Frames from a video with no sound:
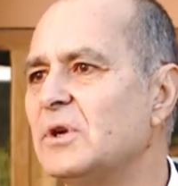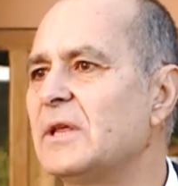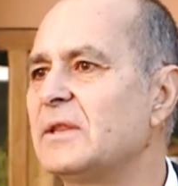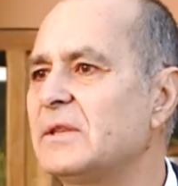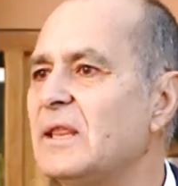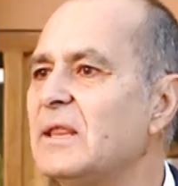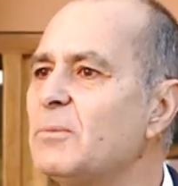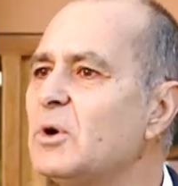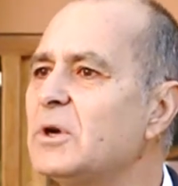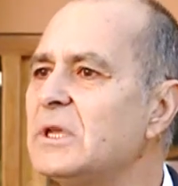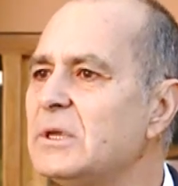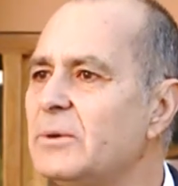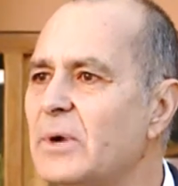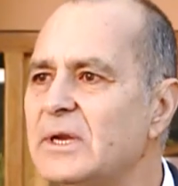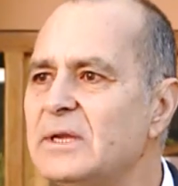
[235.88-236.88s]
la tenemos que
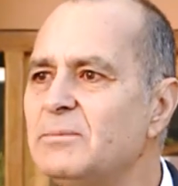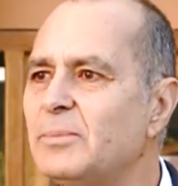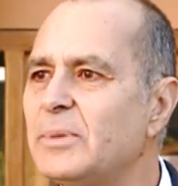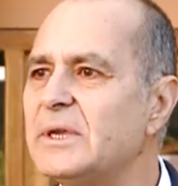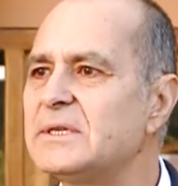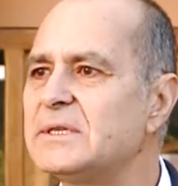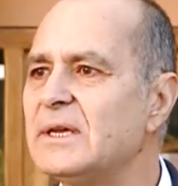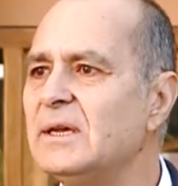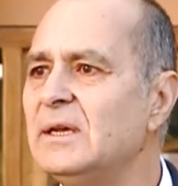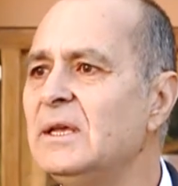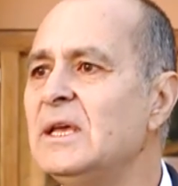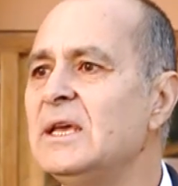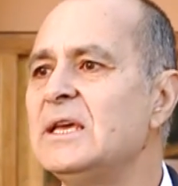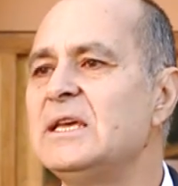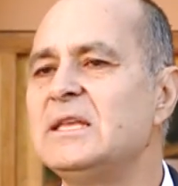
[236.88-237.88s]
llevar impresa
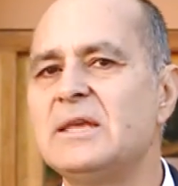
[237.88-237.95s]
y